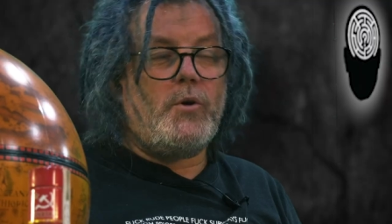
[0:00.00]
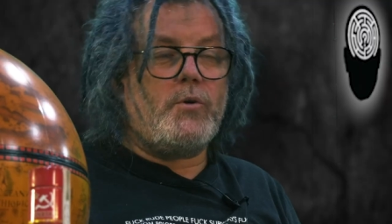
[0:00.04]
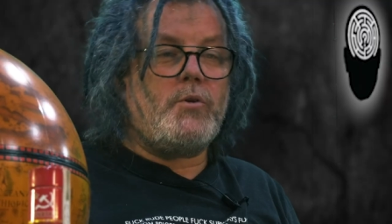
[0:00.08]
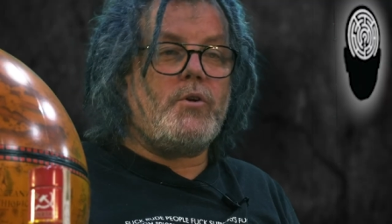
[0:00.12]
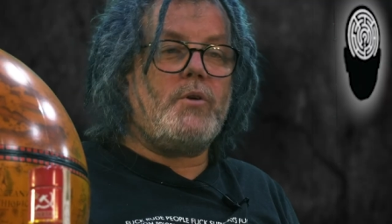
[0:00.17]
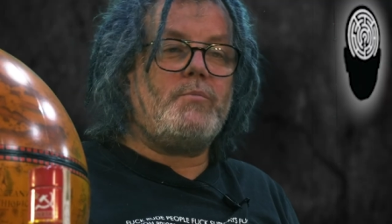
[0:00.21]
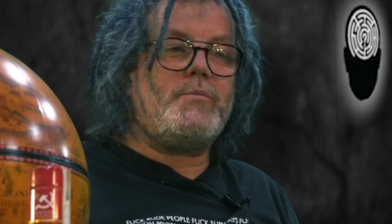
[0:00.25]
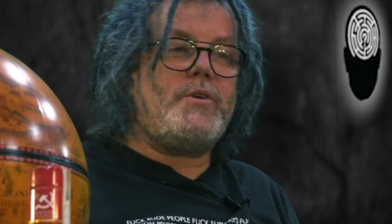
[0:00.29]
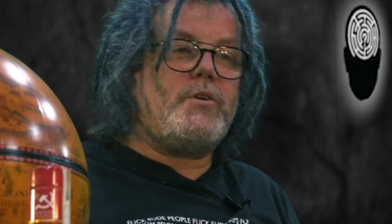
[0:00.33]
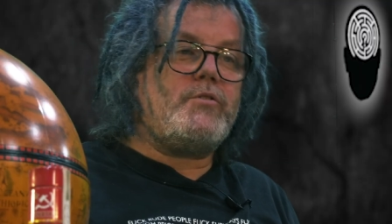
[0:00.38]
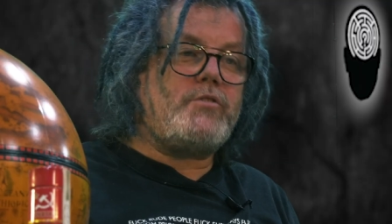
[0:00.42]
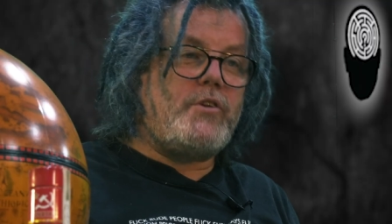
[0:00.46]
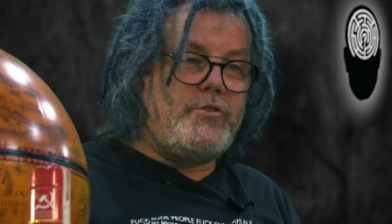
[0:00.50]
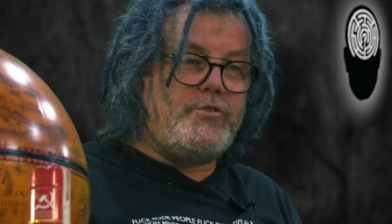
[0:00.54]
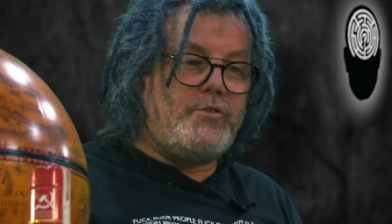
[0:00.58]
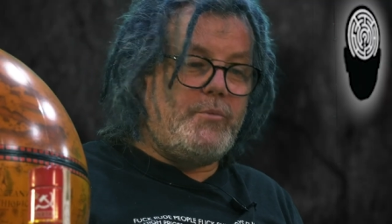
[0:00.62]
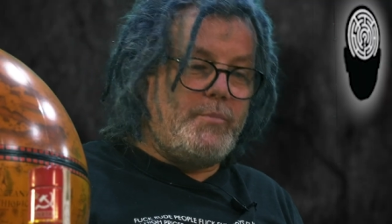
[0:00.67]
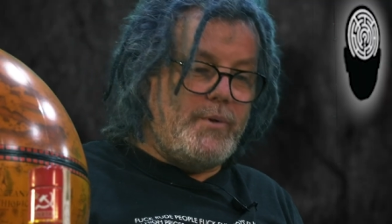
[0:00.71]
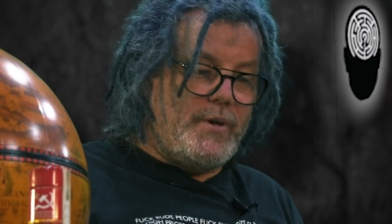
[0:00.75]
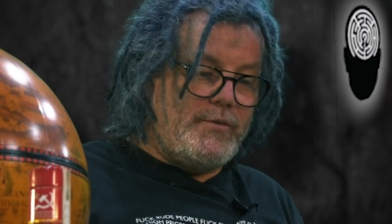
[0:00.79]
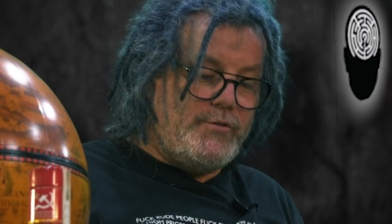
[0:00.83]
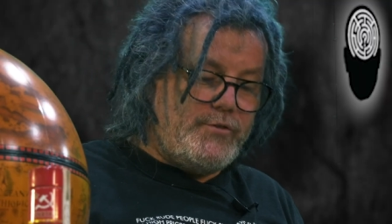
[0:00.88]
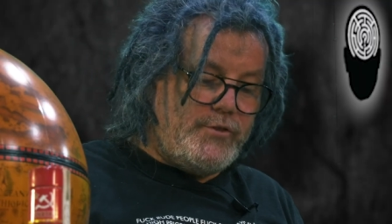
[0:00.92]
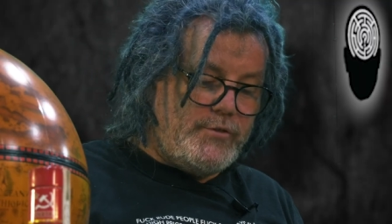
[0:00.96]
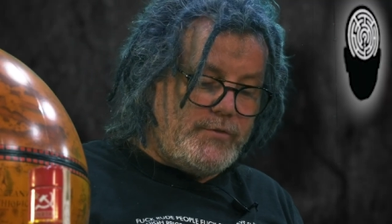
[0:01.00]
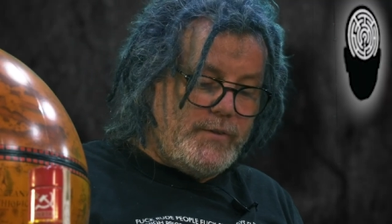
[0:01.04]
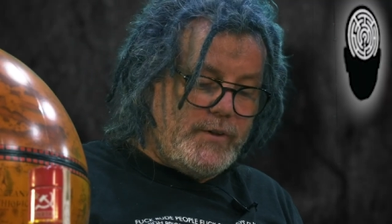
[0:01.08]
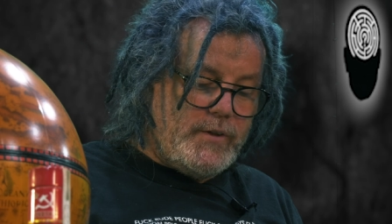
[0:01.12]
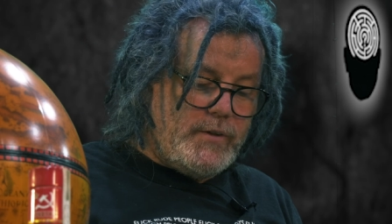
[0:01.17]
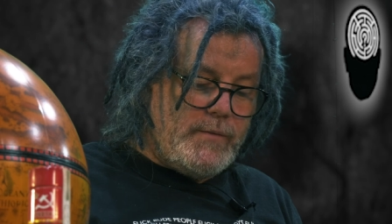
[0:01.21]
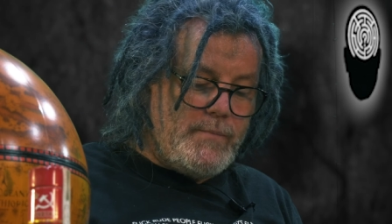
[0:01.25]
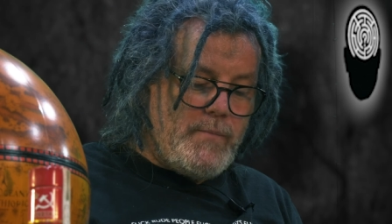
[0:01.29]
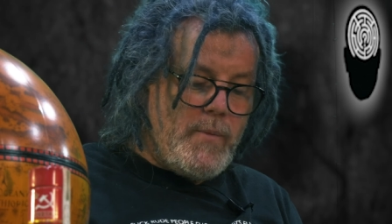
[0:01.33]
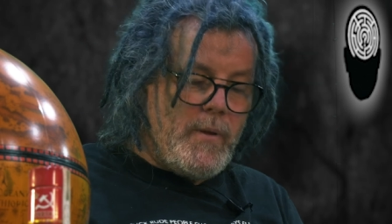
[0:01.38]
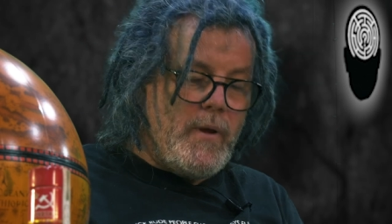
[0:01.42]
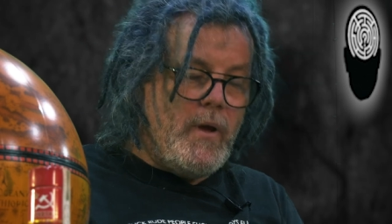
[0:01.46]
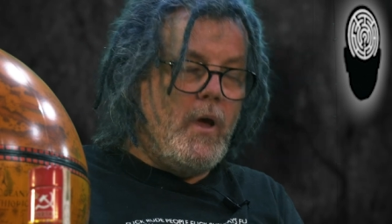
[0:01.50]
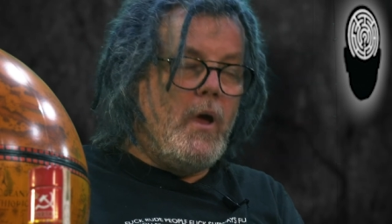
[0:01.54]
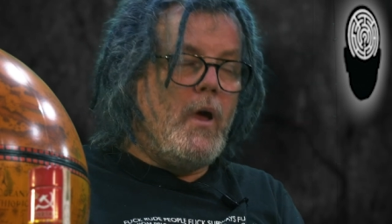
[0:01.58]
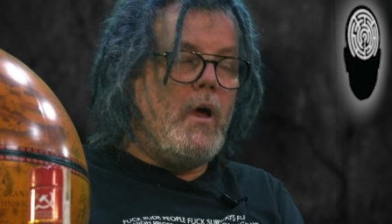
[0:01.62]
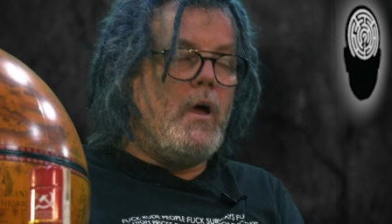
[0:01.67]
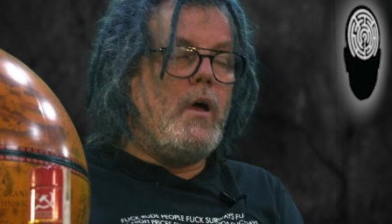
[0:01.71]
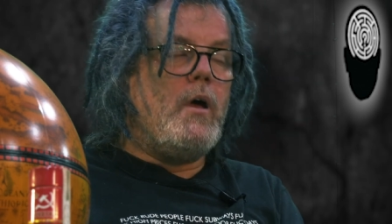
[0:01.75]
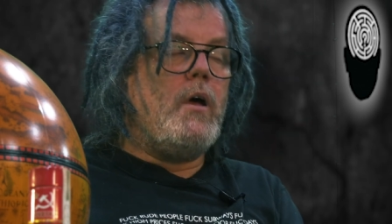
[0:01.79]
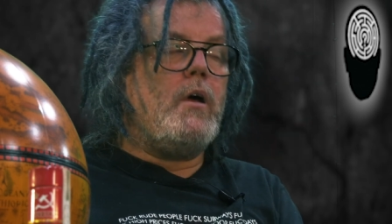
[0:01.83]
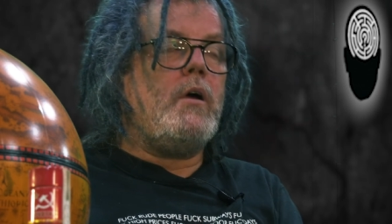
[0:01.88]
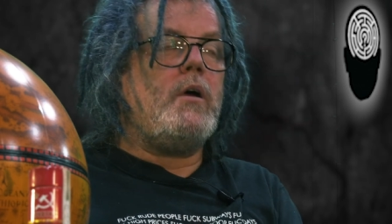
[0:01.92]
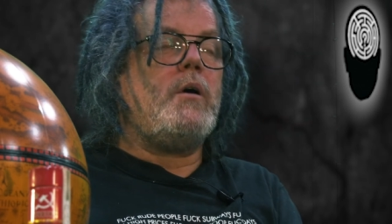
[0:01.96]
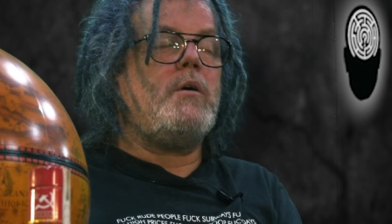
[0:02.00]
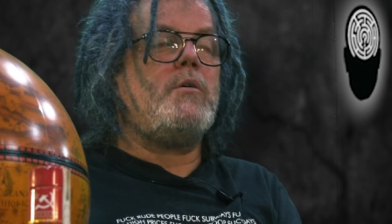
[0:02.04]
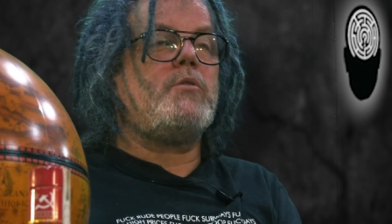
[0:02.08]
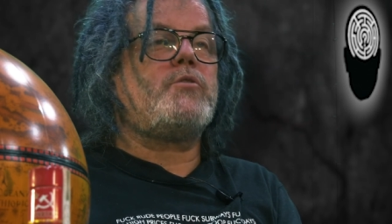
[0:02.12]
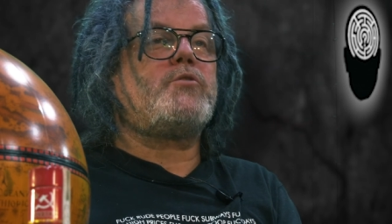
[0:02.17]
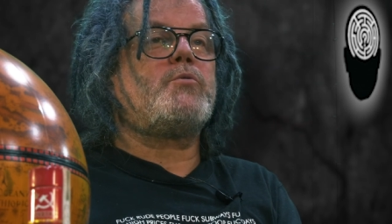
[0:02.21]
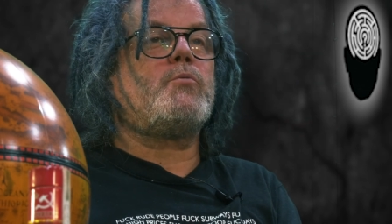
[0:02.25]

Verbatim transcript: do ogromnej części prawdziwy, e,